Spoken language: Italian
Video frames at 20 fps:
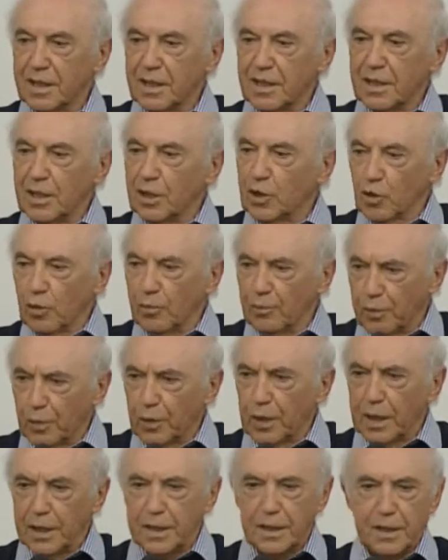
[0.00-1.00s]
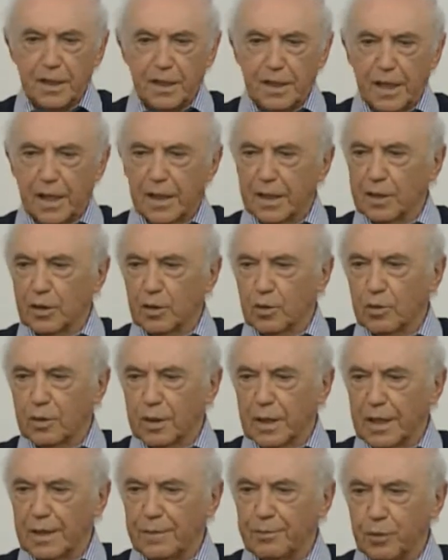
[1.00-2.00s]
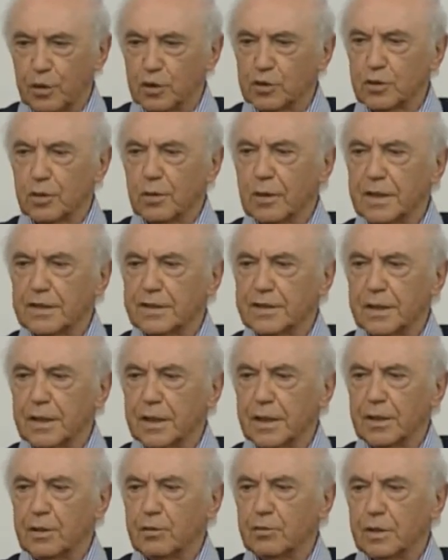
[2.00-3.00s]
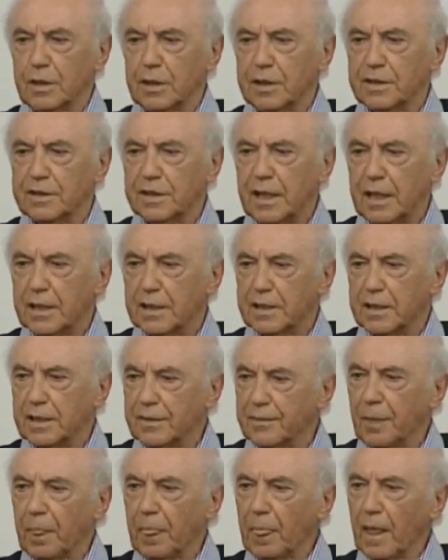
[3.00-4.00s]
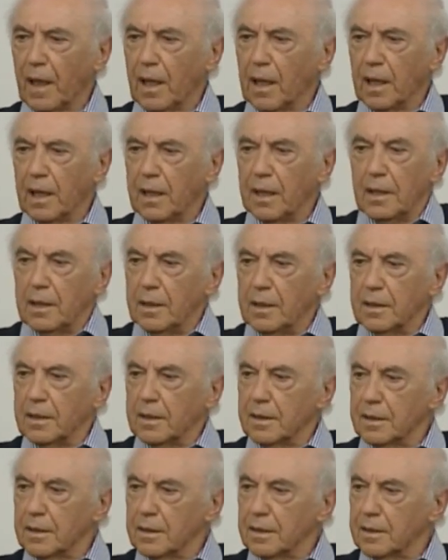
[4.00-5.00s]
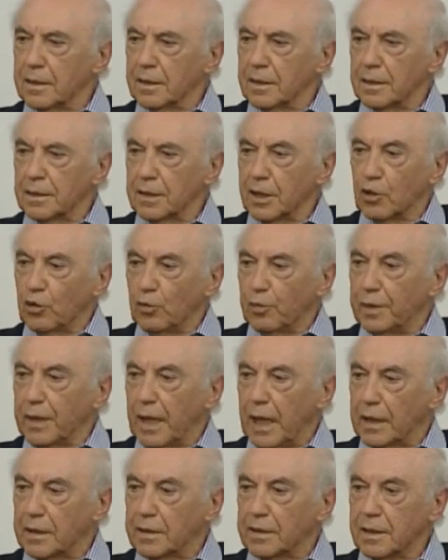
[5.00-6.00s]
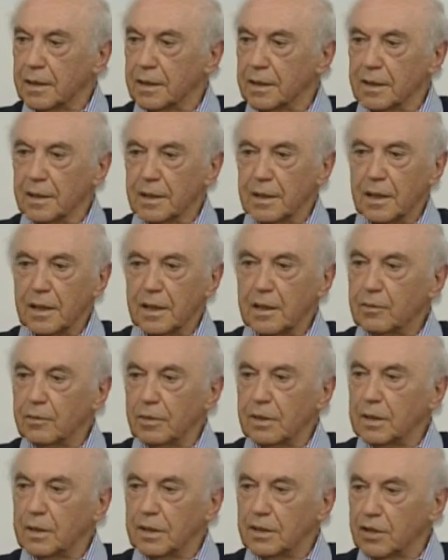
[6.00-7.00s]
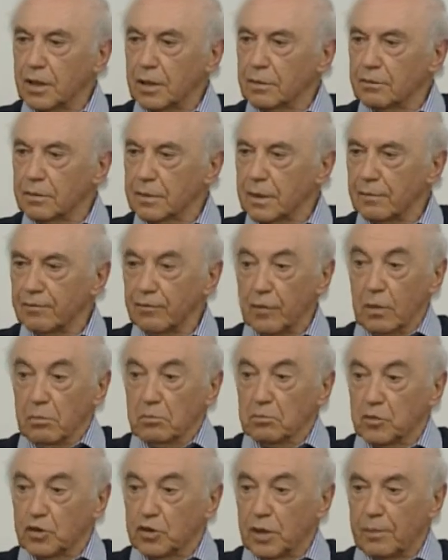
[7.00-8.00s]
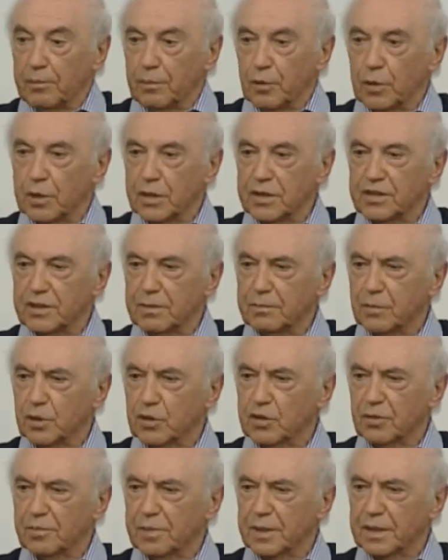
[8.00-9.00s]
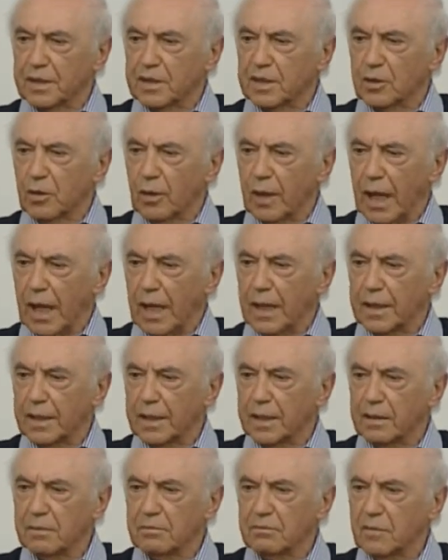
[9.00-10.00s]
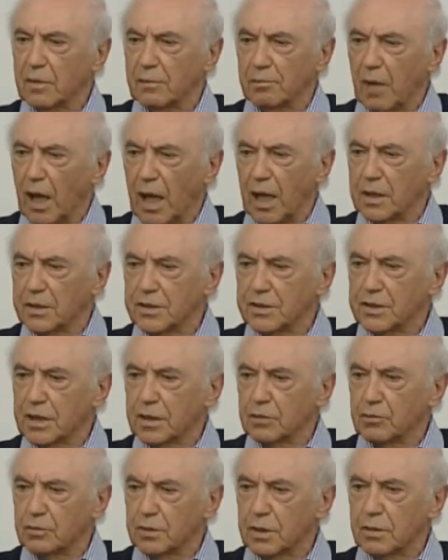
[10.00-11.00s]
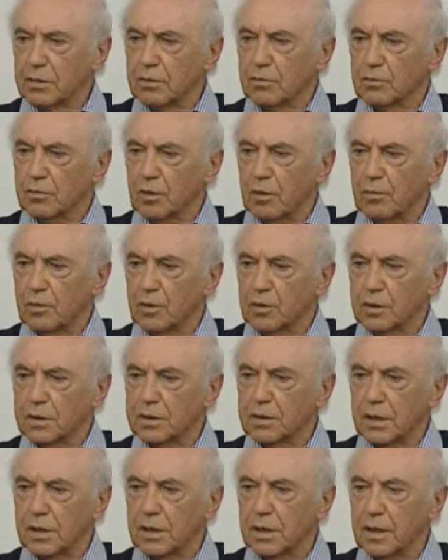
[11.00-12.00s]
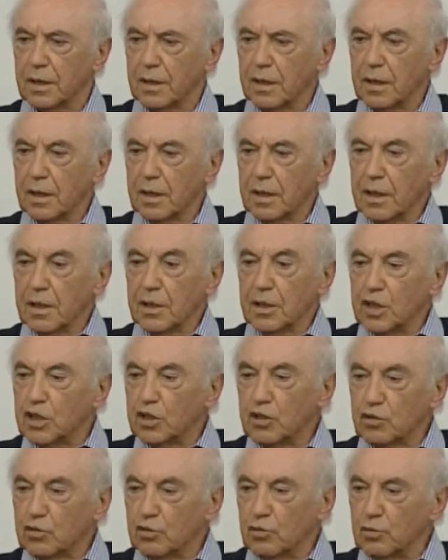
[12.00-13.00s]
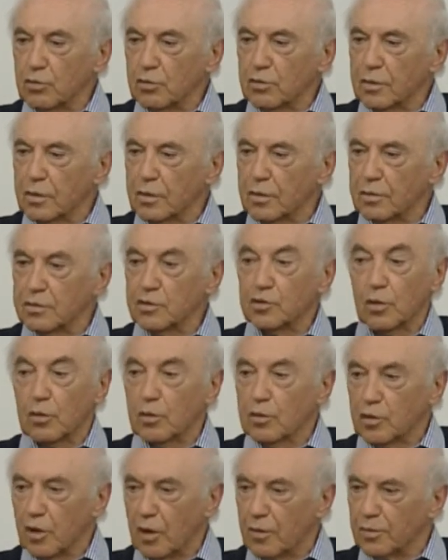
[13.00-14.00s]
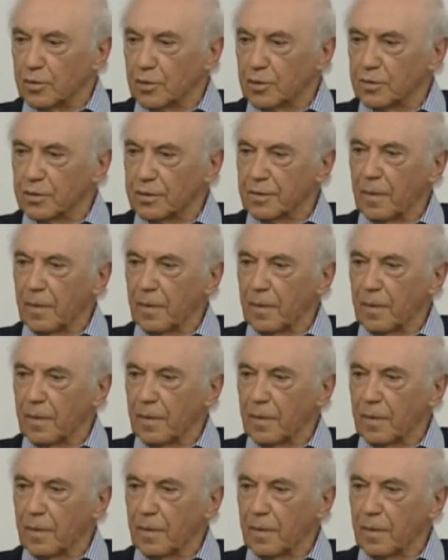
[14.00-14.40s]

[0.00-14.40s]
i componenti che ancora possono essere riutilizzati, eh, eh recuperati e quindi c'è una giapponese in modo particolare, belgi da tutto, tutto, il mondo, eccetera. Nessuno, solo dopo noi,